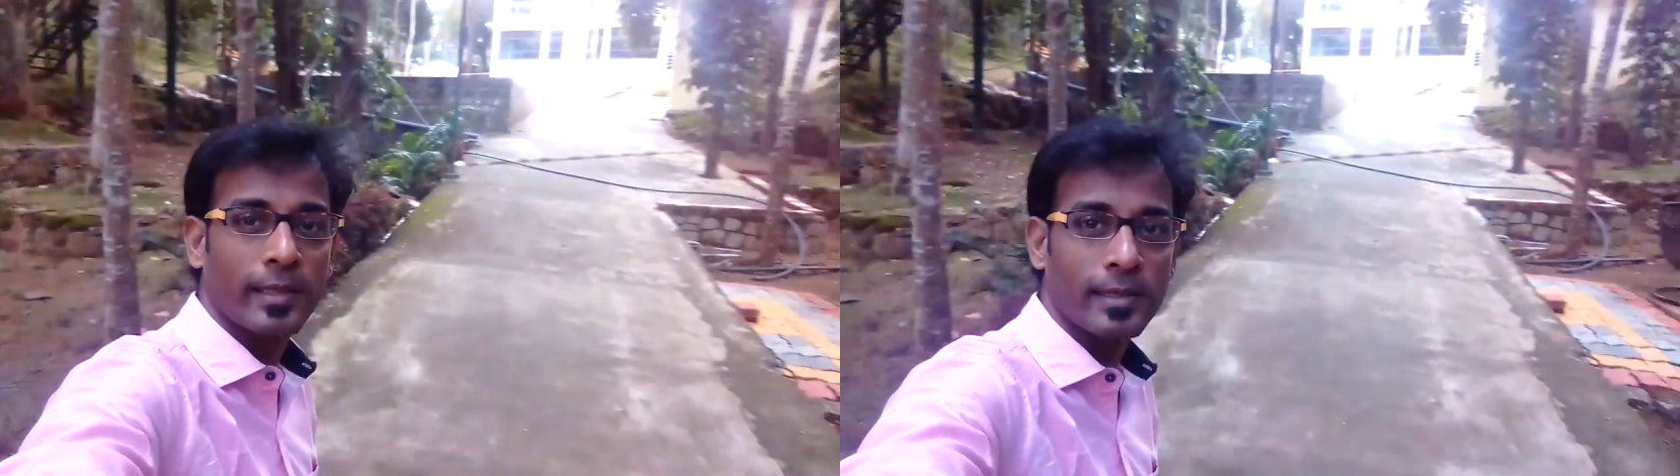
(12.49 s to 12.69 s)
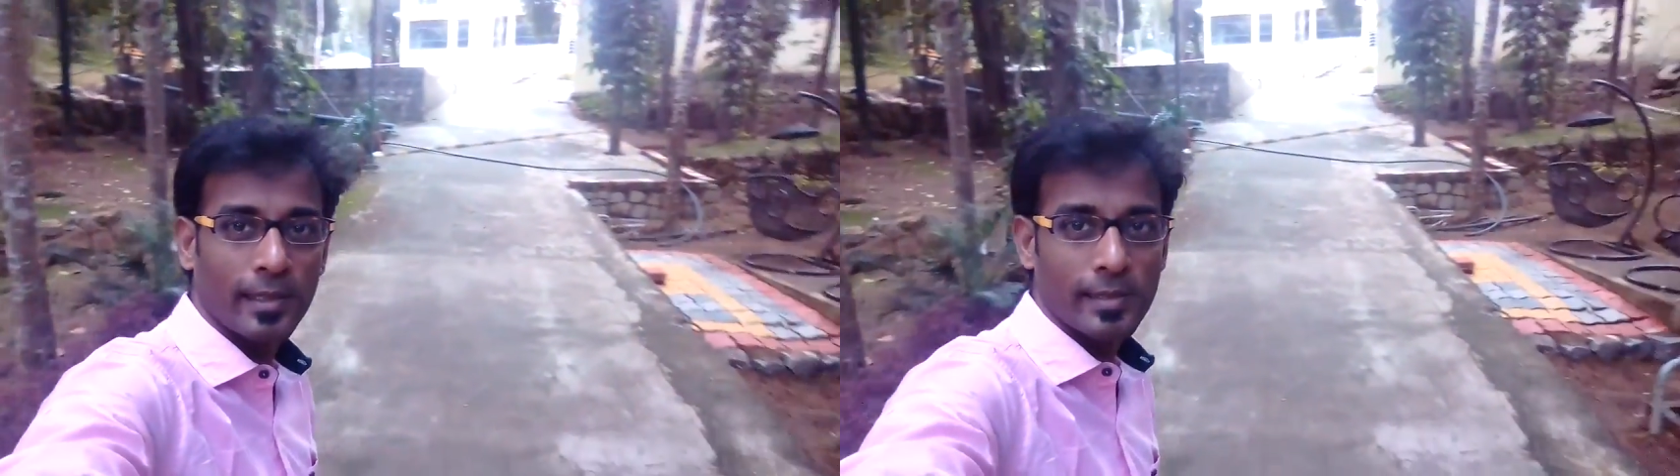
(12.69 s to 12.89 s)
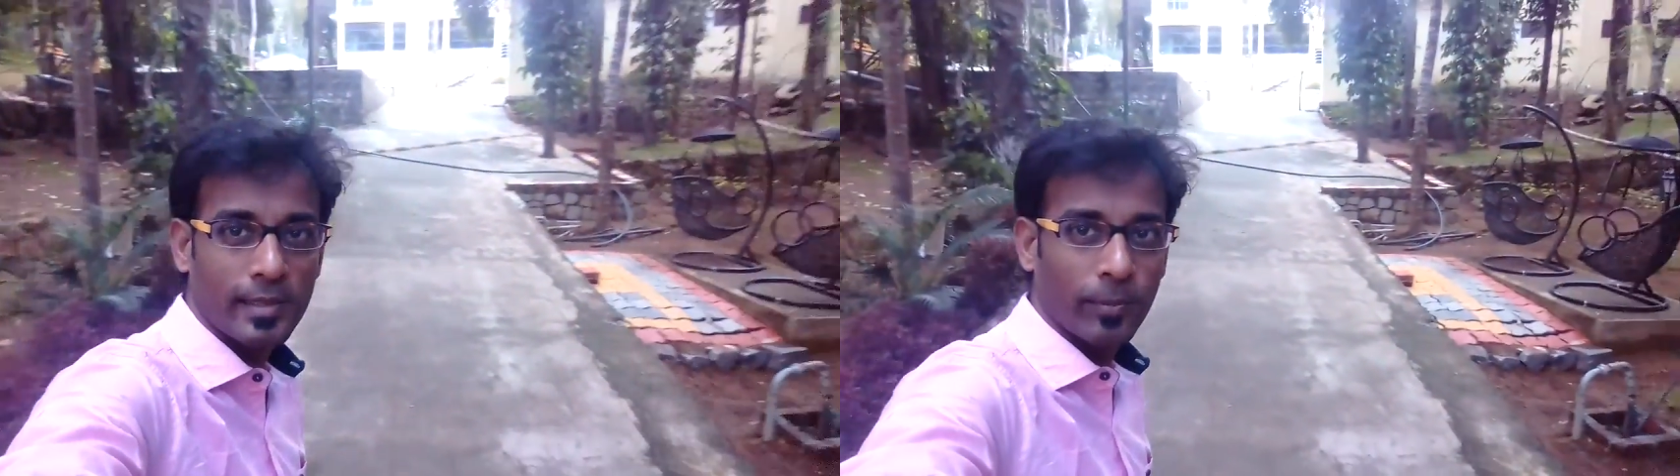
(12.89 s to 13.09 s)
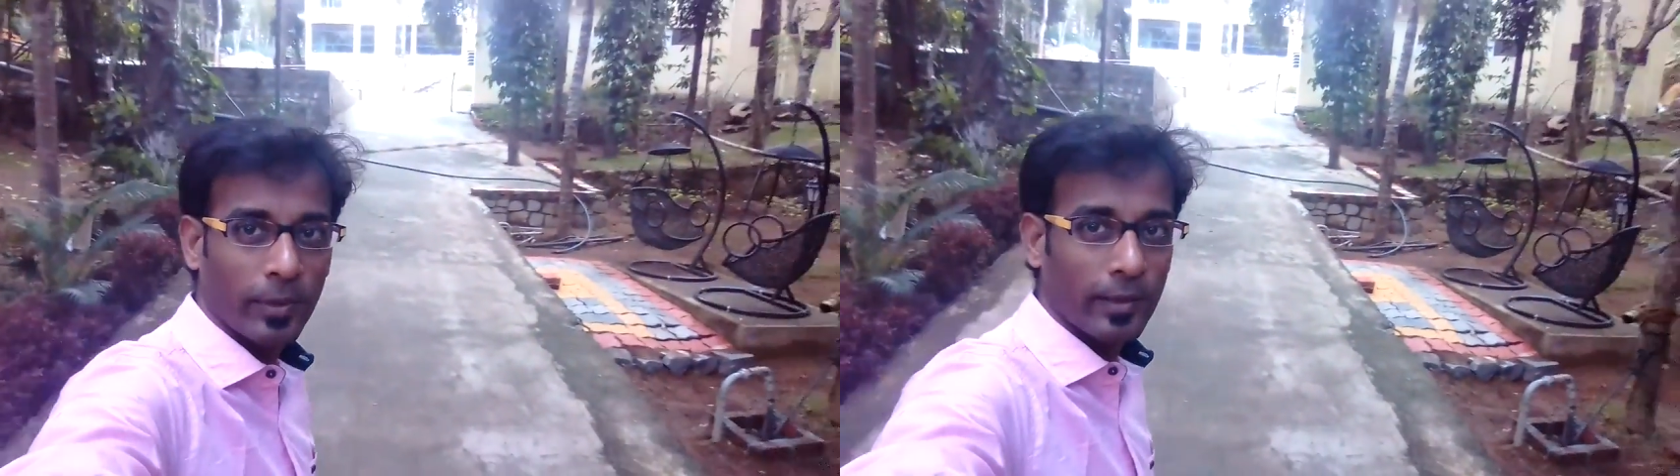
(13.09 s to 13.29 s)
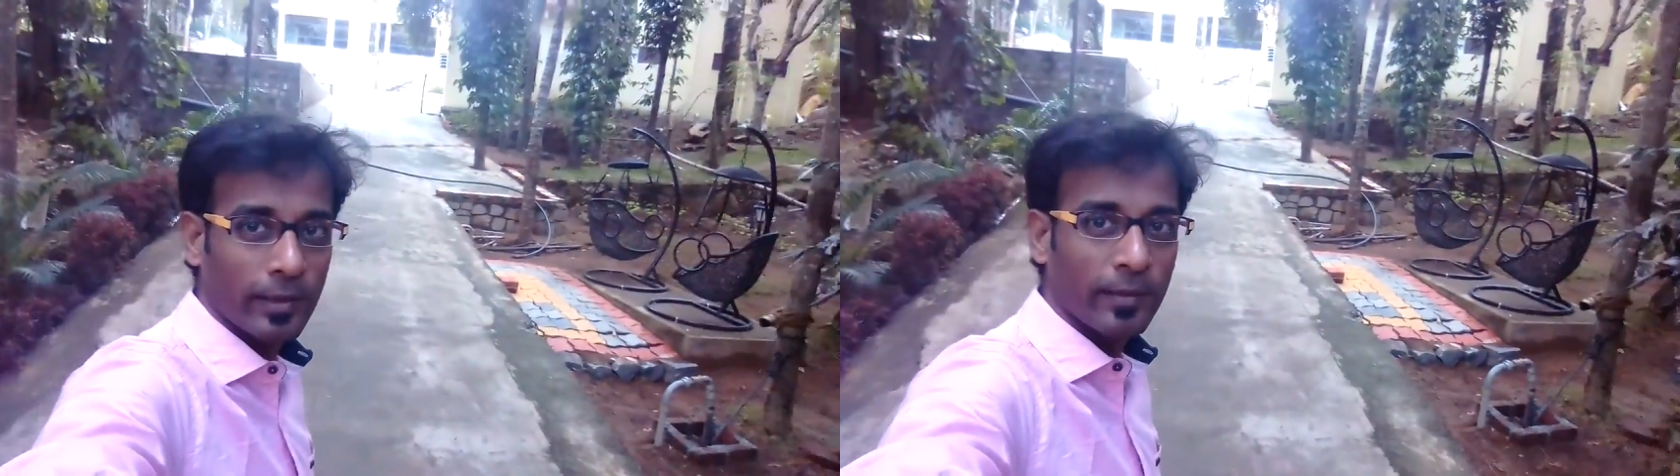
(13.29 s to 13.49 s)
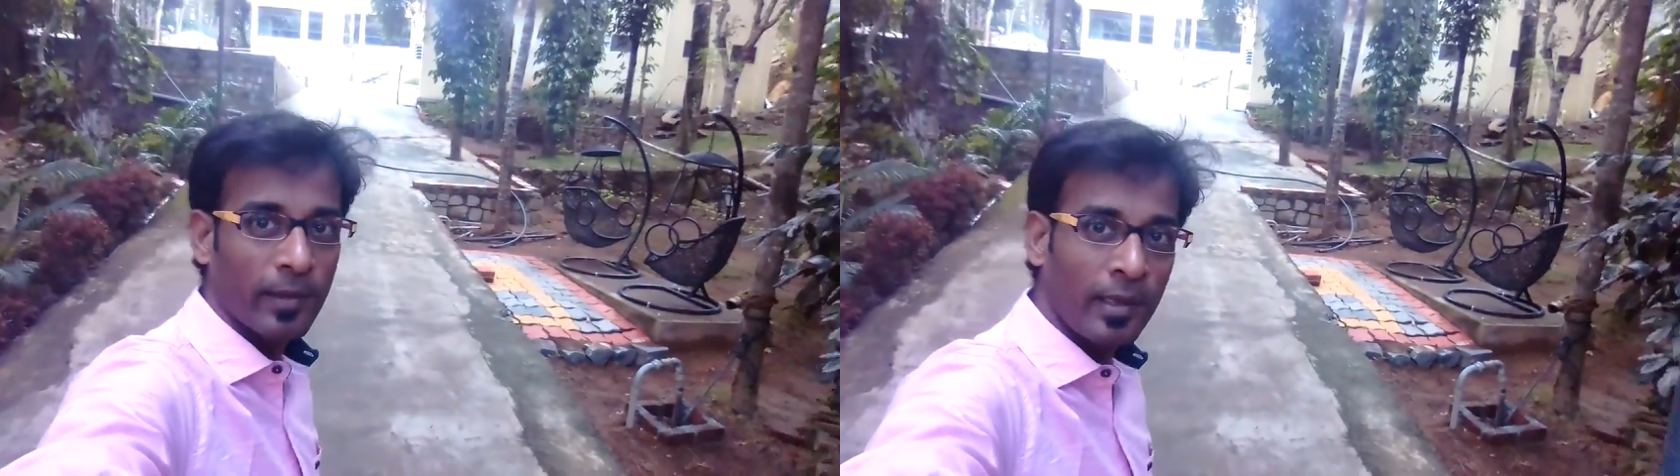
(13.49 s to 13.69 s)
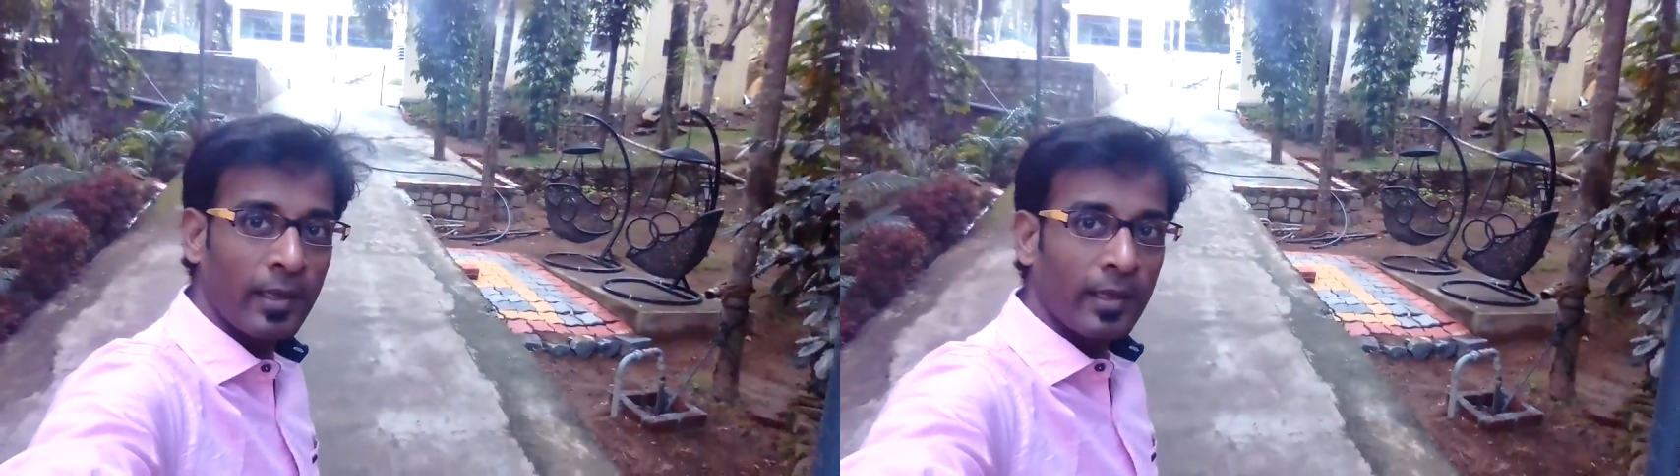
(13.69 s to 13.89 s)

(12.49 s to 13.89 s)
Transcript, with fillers: ரெசிடென்சியில் ஸ்டே பண்ணியிருந்தேன்